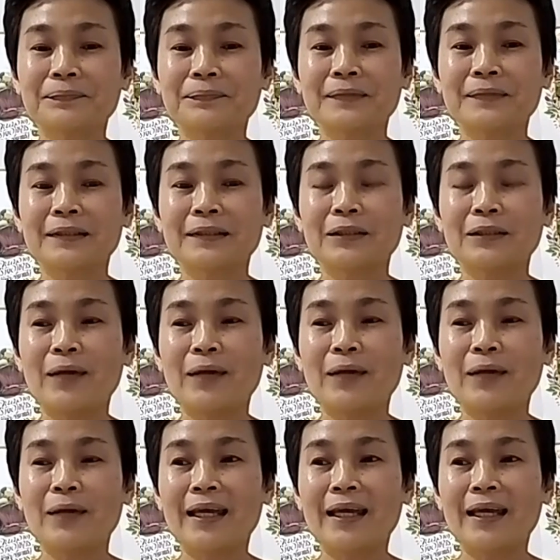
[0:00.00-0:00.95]
ซึ่ง
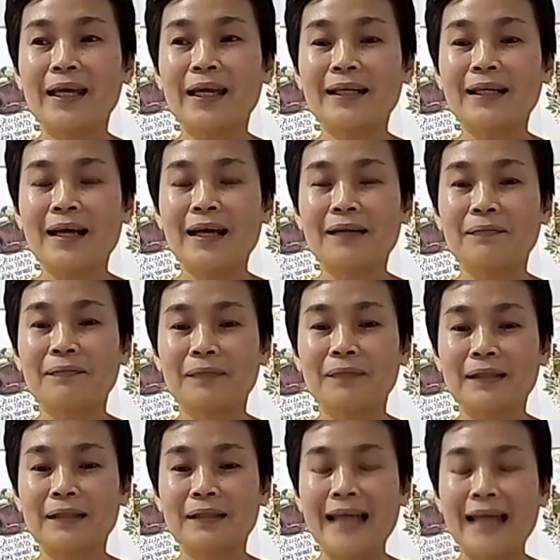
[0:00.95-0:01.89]
ตัวเองเนี่ย
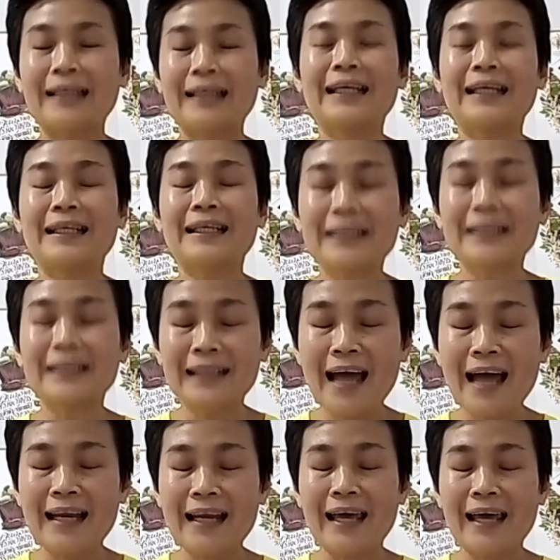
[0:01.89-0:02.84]
ตัดกิเลสเรื่องนี้
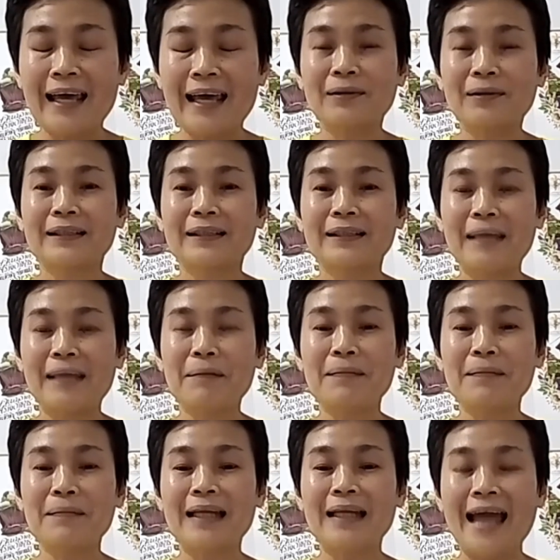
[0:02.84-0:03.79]
ได้แล้ว แต่
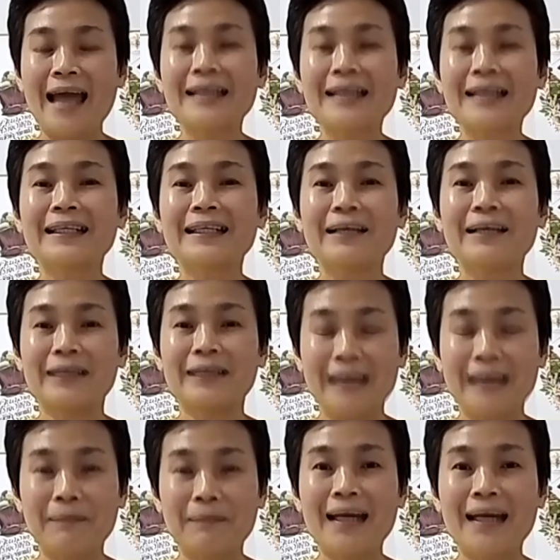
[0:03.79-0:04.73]
มันมีหลายเรื่องที่เรายั
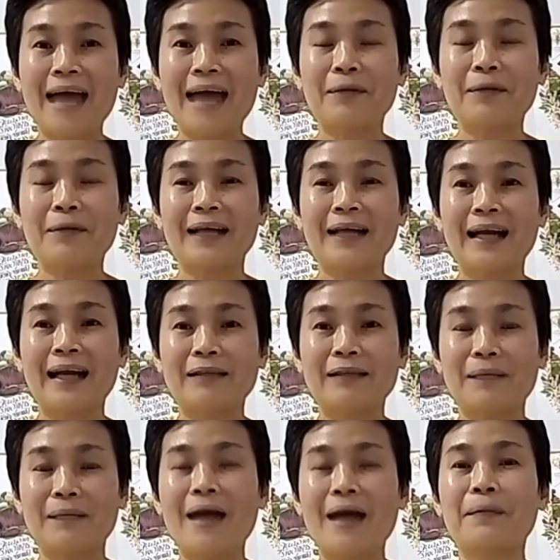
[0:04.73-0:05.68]
งตัดไม่ได้เพราะนั้น
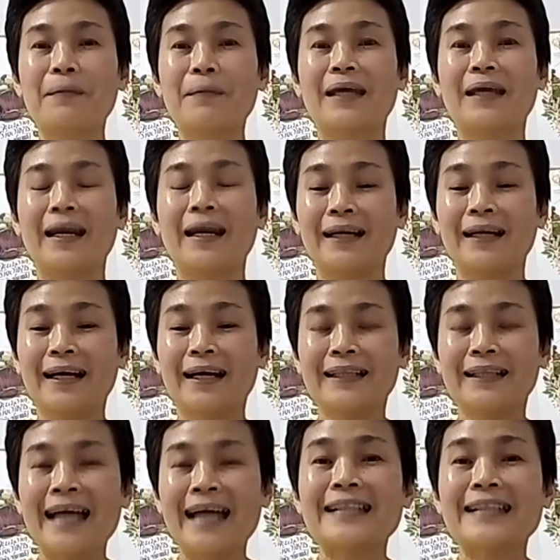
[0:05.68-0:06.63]
เราจะภาคเรียน
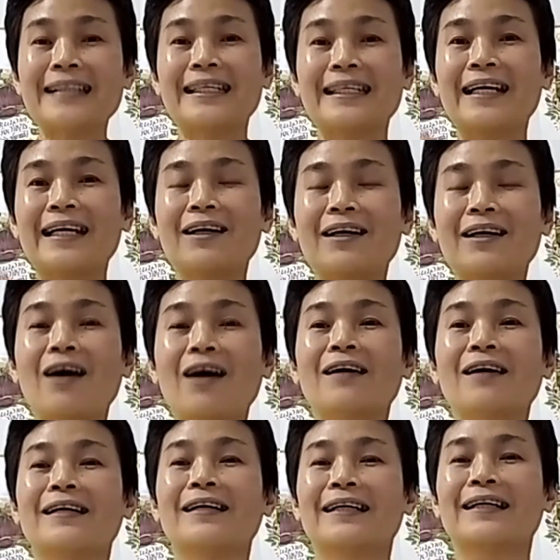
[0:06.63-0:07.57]
ตั้งศีลแล้ว
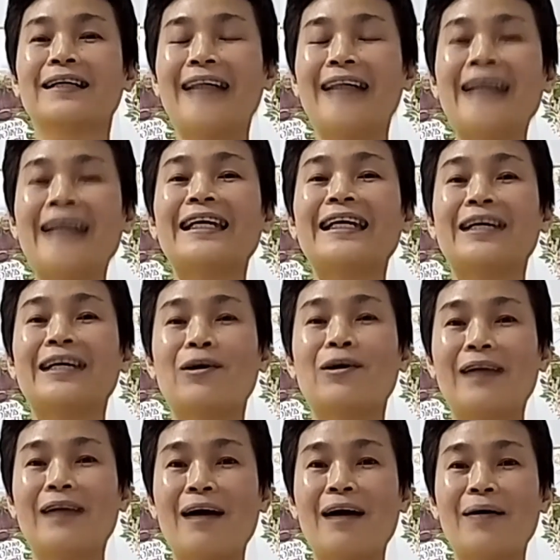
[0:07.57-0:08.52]
ก็ล้ากิเล
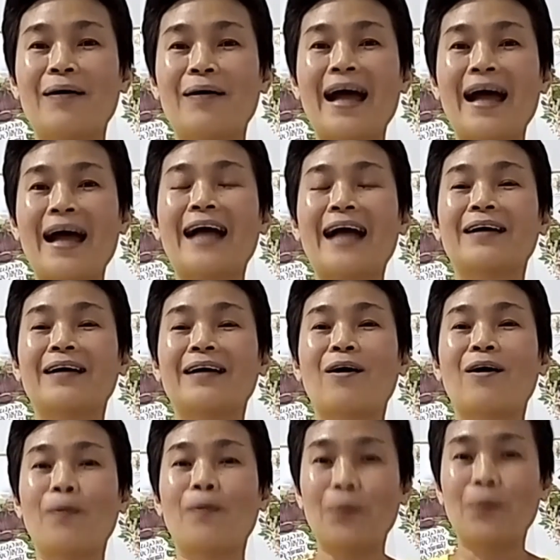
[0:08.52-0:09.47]
สของเราค่ะ
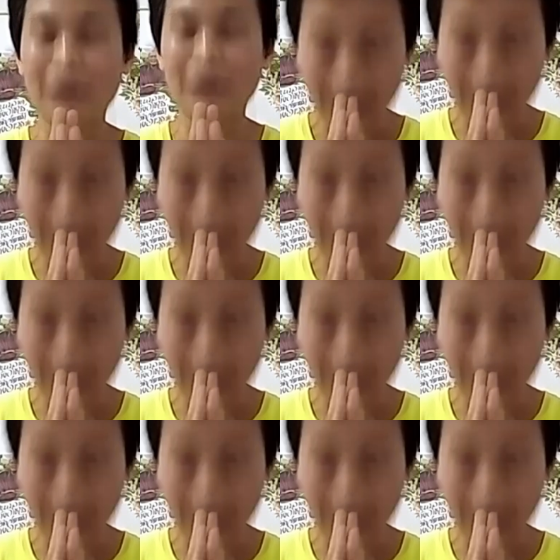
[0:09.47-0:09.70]
ขอบ